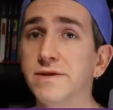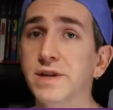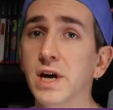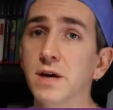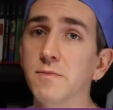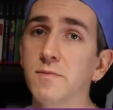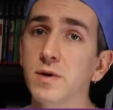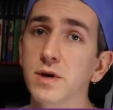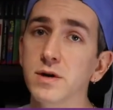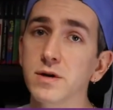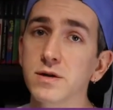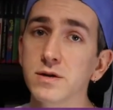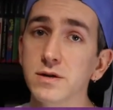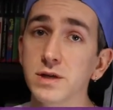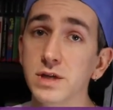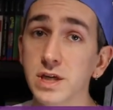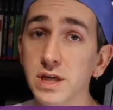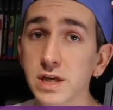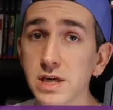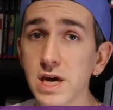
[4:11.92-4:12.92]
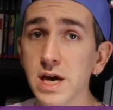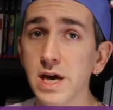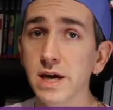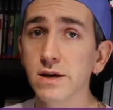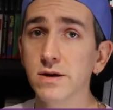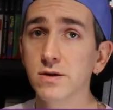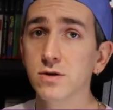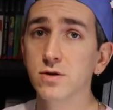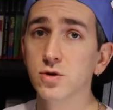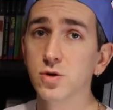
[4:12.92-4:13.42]
of Time qui
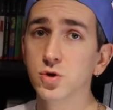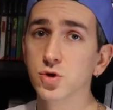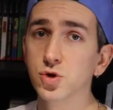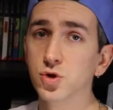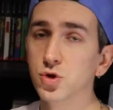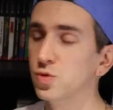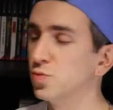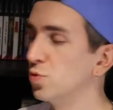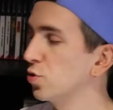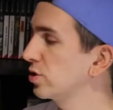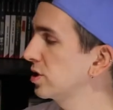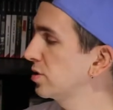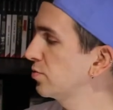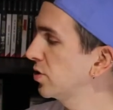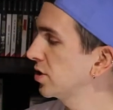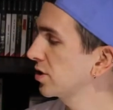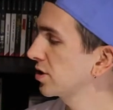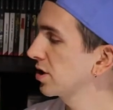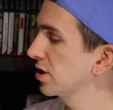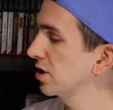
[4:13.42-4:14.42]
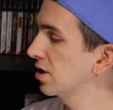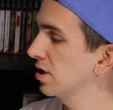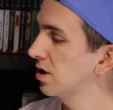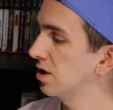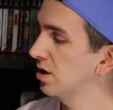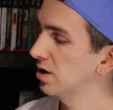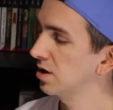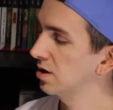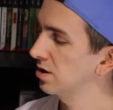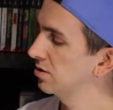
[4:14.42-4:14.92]
est le jeu de mon époque.
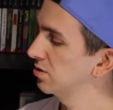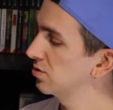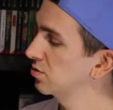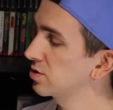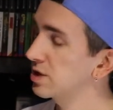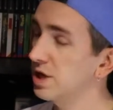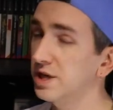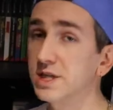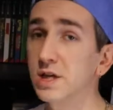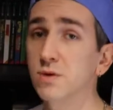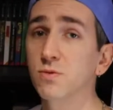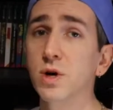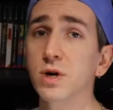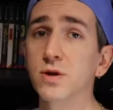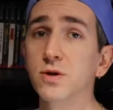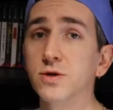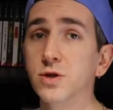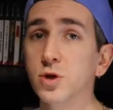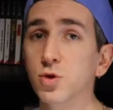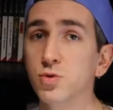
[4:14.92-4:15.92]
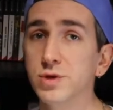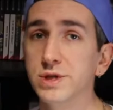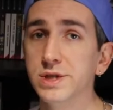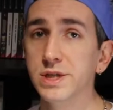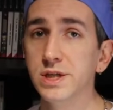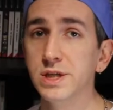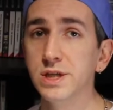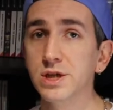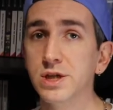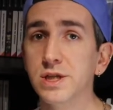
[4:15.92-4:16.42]
Donc à savoir que
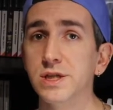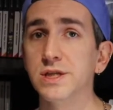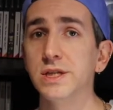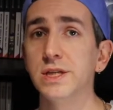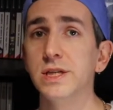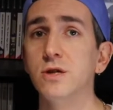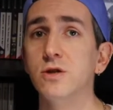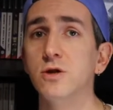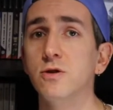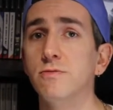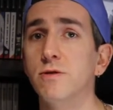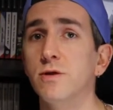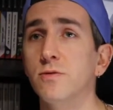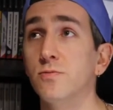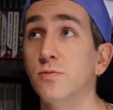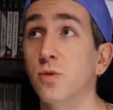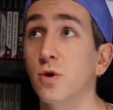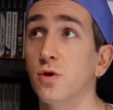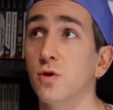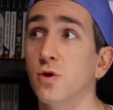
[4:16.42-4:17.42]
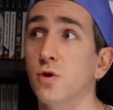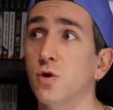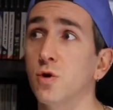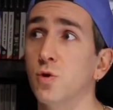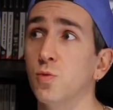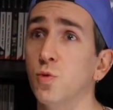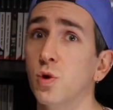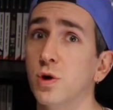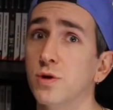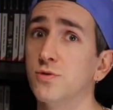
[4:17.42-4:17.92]
celui-ci j'ai essayé de le vendre pendant
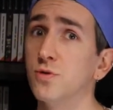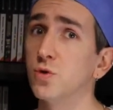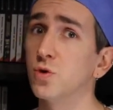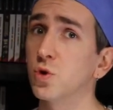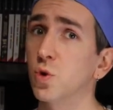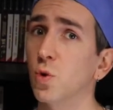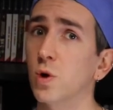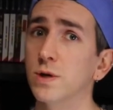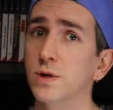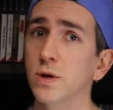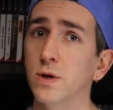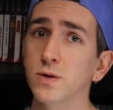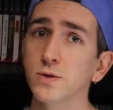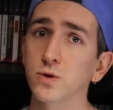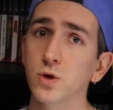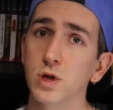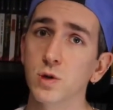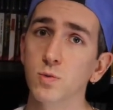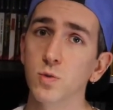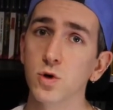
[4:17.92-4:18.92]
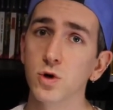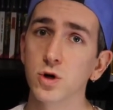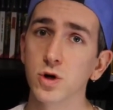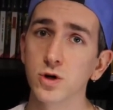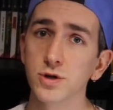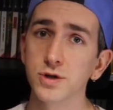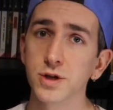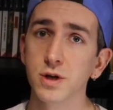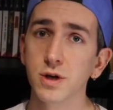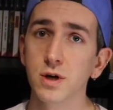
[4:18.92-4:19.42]
au moins deux ou trois ans sur les
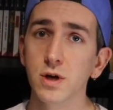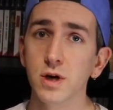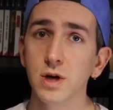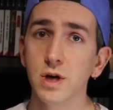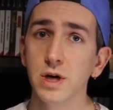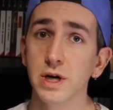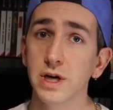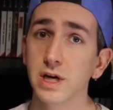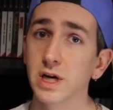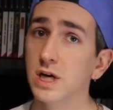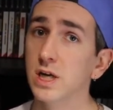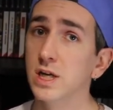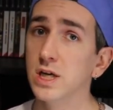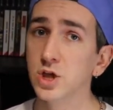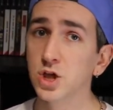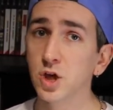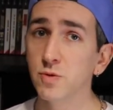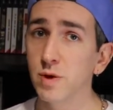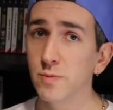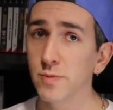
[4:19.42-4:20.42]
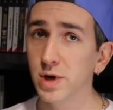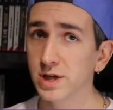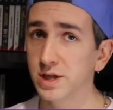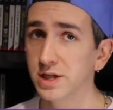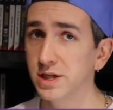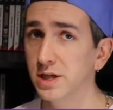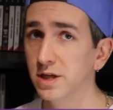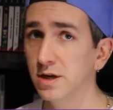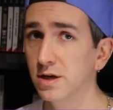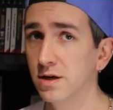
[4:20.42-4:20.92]
brocantes et qu'il n'est jamais
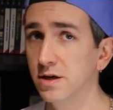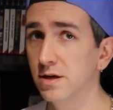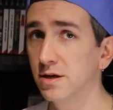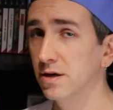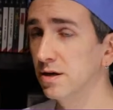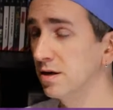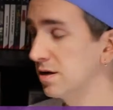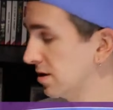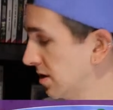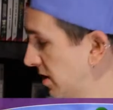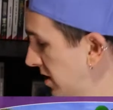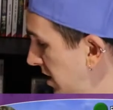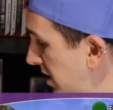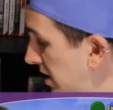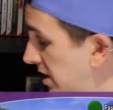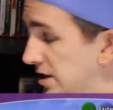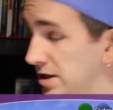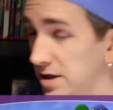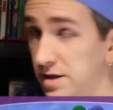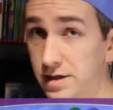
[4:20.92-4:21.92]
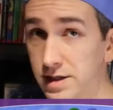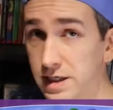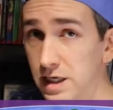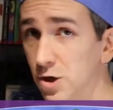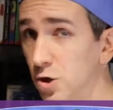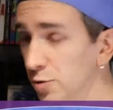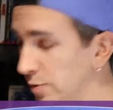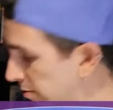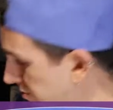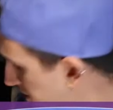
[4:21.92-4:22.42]
parti et
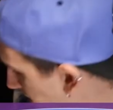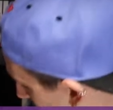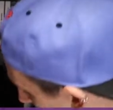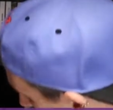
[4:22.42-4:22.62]
c'est le même